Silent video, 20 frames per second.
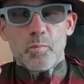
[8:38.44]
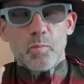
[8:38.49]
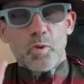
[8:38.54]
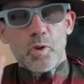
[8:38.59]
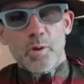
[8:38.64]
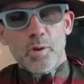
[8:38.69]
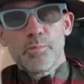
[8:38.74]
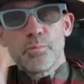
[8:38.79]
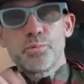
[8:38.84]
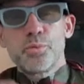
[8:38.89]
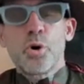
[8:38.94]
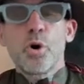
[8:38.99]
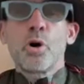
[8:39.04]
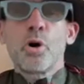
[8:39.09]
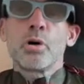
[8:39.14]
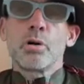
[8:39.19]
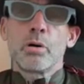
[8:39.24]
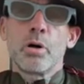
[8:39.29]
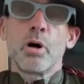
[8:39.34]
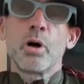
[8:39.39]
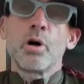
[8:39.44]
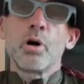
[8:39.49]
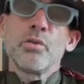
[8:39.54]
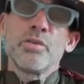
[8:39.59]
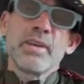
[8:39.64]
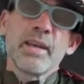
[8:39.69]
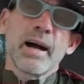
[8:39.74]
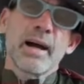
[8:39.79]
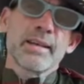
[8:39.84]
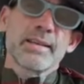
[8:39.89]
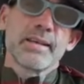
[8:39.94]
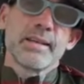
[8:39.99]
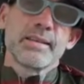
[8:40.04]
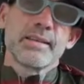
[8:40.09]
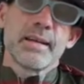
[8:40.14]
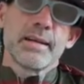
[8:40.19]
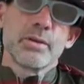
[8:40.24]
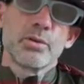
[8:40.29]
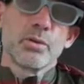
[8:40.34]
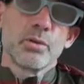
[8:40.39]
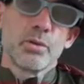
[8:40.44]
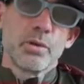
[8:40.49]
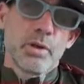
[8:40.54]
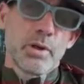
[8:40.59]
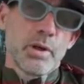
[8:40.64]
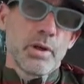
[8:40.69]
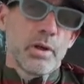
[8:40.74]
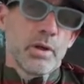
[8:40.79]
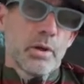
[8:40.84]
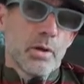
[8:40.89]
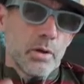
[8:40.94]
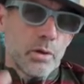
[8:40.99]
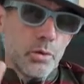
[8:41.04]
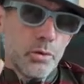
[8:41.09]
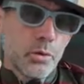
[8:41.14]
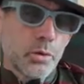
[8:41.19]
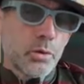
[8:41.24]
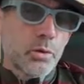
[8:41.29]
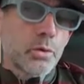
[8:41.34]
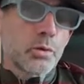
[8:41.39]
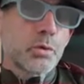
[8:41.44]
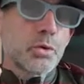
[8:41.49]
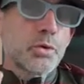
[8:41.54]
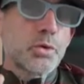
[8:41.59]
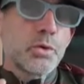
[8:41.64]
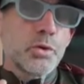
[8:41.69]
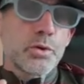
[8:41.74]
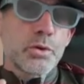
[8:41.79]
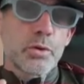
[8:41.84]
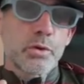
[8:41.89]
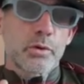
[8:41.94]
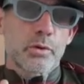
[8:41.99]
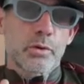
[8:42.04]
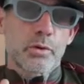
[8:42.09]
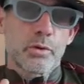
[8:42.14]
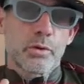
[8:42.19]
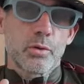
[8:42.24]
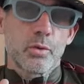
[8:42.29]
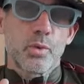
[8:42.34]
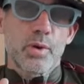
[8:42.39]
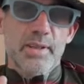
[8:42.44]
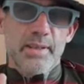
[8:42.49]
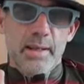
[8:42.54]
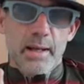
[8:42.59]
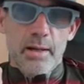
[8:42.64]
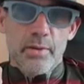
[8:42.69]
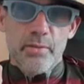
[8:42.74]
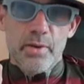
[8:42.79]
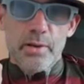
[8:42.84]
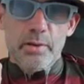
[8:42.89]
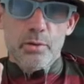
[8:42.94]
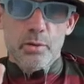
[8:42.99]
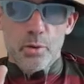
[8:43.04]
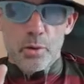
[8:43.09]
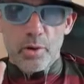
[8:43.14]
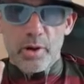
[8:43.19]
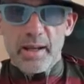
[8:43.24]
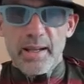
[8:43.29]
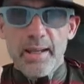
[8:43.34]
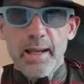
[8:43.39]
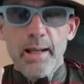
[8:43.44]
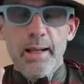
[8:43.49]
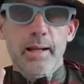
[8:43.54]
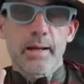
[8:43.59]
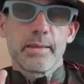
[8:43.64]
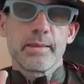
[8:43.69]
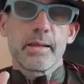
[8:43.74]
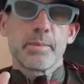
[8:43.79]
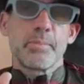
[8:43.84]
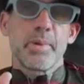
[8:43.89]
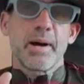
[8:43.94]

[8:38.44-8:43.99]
Pour en revenir à ces ados, notons juste que Wes Craven, le réel, n'a pas